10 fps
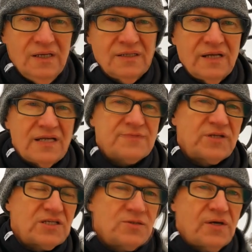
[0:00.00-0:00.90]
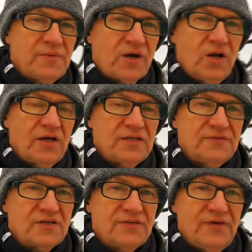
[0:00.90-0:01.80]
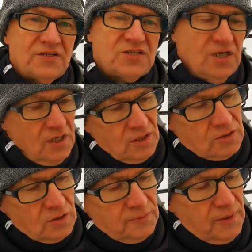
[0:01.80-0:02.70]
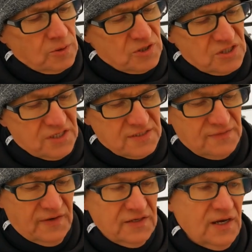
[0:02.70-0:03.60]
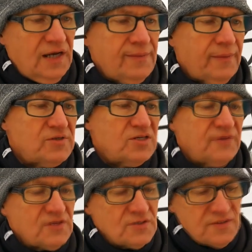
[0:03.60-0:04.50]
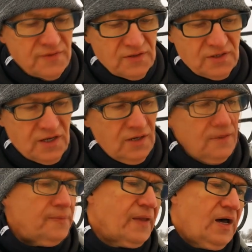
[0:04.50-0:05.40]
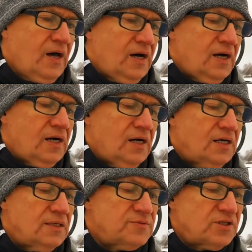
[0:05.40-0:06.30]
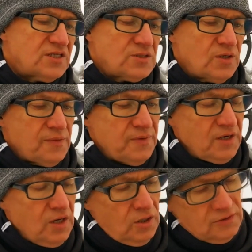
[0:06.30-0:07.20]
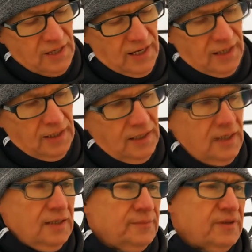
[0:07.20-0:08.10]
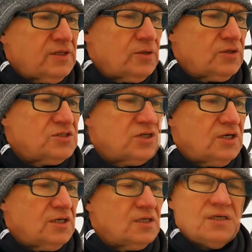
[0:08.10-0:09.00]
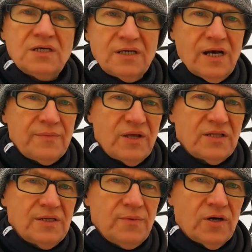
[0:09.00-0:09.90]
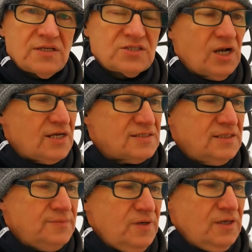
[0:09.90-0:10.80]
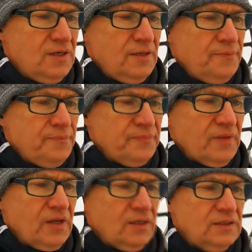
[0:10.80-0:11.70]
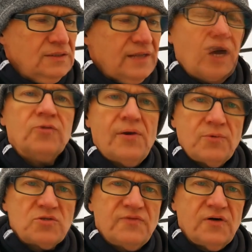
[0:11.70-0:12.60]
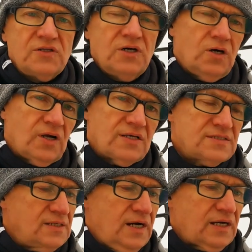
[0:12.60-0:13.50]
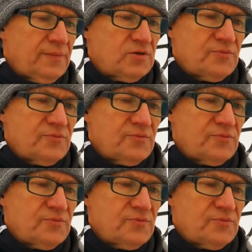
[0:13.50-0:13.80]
Teraz przetestujemy kolejny wykrywacz, który był już kiedyś testowany, ale mamy dzisiaj większą cewkę do niego e, i przetestujemy go na meteorycie kamiennym oraz żelaznym, na odłamku z wojny oraz na kamieniu